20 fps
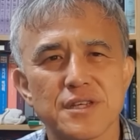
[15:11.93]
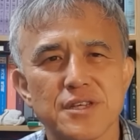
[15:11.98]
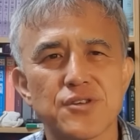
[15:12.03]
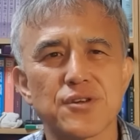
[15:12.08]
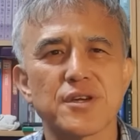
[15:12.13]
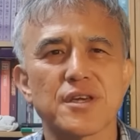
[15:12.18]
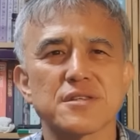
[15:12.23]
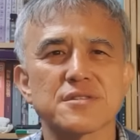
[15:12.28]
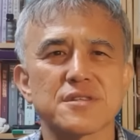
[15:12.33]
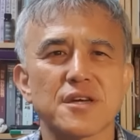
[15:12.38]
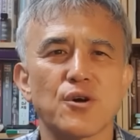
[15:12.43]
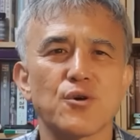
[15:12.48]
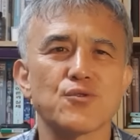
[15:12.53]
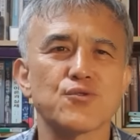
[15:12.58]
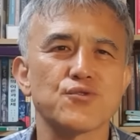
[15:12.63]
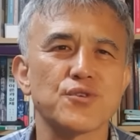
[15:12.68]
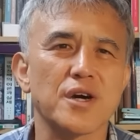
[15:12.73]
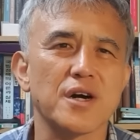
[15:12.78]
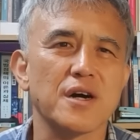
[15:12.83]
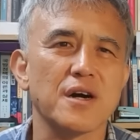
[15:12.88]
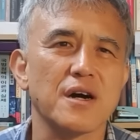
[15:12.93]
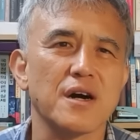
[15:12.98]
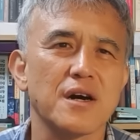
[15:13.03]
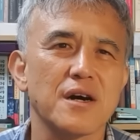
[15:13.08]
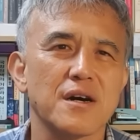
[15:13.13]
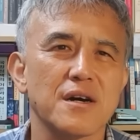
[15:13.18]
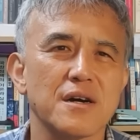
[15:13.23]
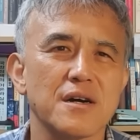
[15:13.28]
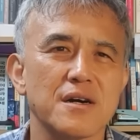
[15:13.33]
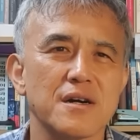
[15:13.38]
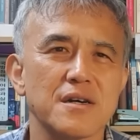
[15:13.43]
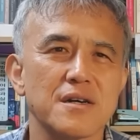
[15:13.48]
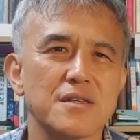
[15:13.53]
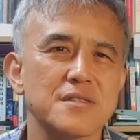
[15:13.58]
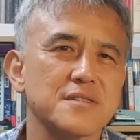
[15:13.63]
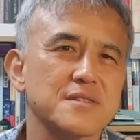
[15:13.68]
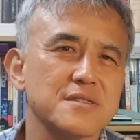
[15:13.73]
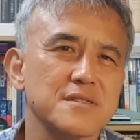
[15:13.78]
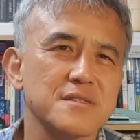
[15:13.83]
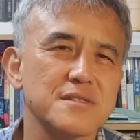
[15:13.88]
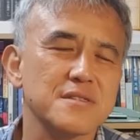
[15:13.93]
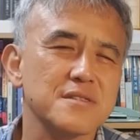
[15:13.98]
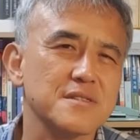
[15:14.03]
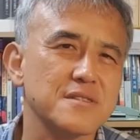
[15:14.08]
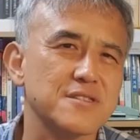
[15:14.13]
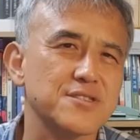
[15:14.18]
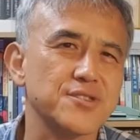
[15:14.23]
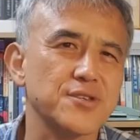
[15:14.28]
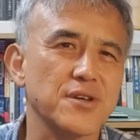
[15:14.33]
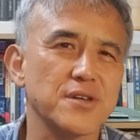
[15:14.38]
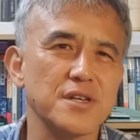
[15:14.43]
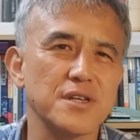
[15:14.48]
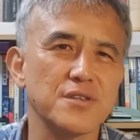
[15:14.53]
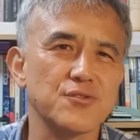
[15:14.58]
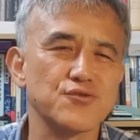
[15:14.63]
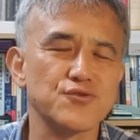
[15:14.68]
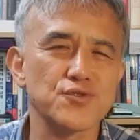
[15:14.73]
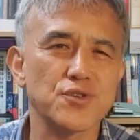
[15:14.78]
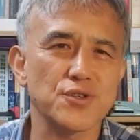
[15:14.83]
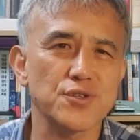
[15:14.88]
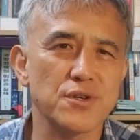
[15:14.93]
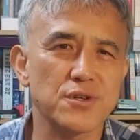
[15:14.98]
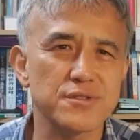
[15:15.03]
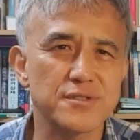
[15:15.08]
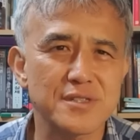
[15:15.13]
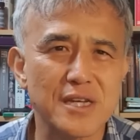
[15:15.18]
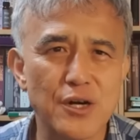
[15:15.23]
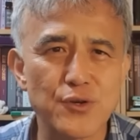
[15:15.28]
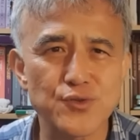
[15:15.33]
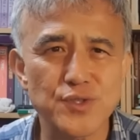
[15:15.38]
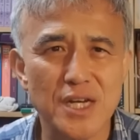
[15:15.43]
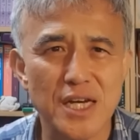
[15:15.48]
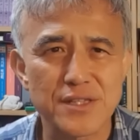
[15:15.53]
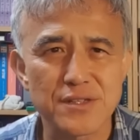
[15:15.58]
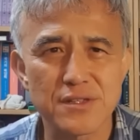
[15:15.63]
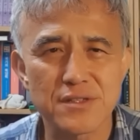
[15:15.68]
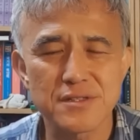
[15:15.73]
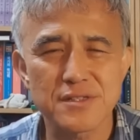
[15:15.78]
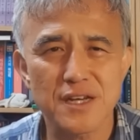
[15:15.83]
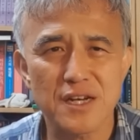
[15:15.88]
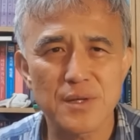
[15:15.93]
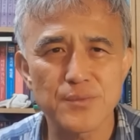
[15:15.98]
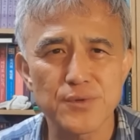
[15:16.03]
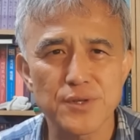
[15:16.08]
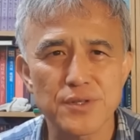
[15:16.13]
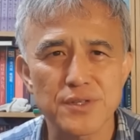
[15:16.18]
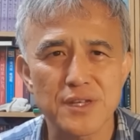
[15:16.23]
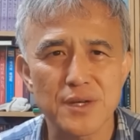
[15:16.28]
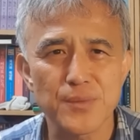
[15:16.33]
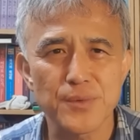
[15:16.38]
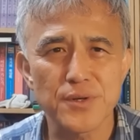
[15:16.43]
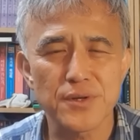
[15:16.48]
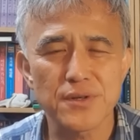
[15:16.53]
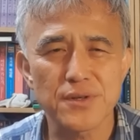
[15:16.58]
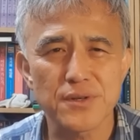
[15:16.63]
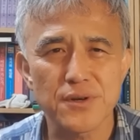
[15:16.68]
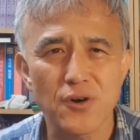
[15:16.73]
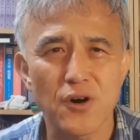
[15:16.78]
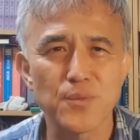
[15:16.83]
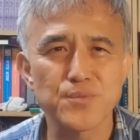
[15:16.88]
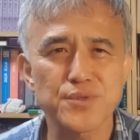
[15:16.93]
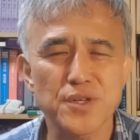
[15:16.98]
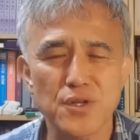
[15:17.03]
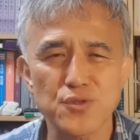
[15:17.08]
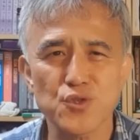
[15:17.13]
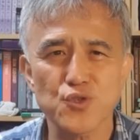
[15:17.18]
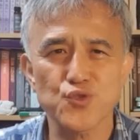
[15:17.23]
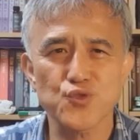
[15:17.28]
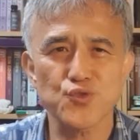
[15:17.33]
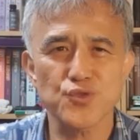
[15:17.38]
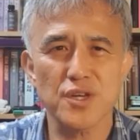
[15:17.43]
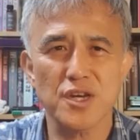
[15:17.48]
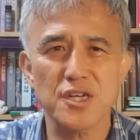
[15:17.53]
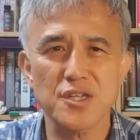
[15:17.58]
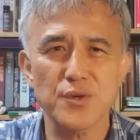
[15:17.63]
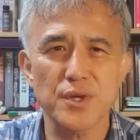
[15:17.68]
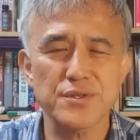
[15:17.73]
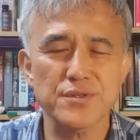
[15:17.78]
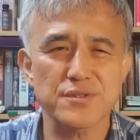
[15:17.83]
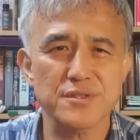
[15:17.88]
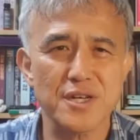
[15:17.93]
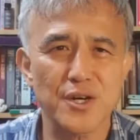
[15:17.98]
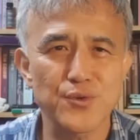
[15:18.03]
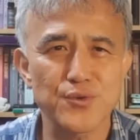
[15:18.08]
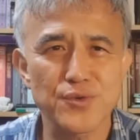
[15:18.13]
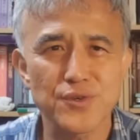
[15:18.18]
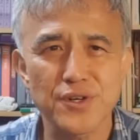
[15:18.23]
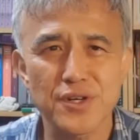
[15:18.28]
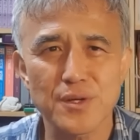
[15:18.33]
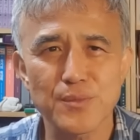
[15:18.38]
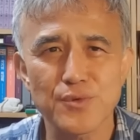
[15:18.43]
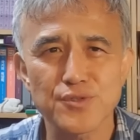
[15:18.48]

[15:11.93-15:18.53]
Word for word: 이렇게 싸웠구나 그전에는 윤석열은 싸우지 않는 사람이었다면 검사로서 수사하기 위해서 싸우는 거야.